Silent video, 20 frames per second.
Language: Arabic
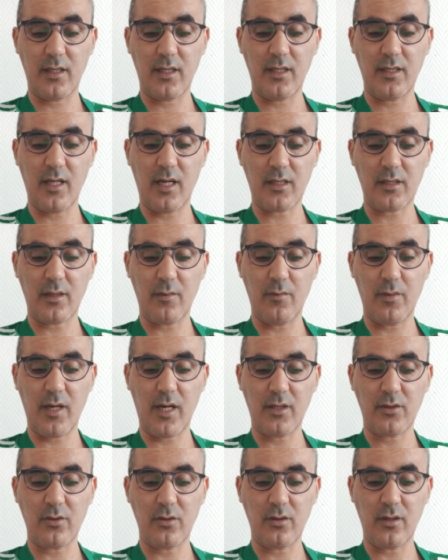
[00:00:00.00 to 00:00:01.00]
إدارة,
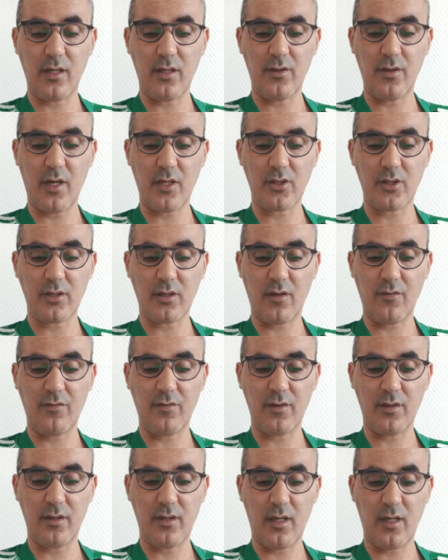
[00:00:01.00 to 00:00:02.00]
برايتون الناشطة
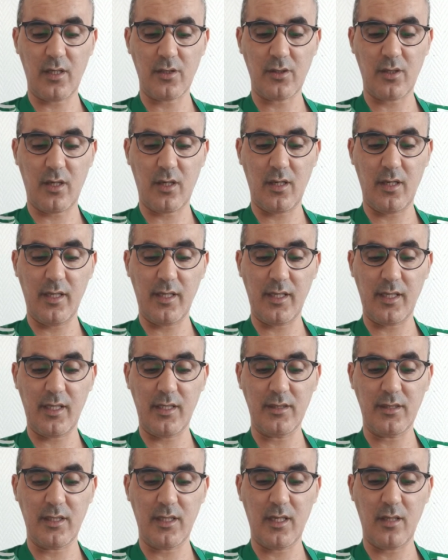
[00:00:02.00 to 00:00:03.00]
في الدرجة
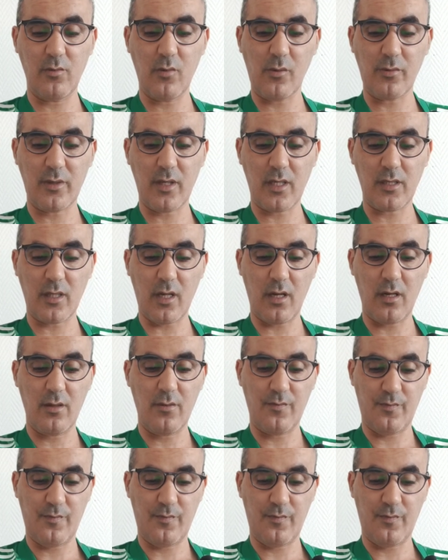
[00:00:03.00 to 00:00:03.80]
الإنجليزية الممتازة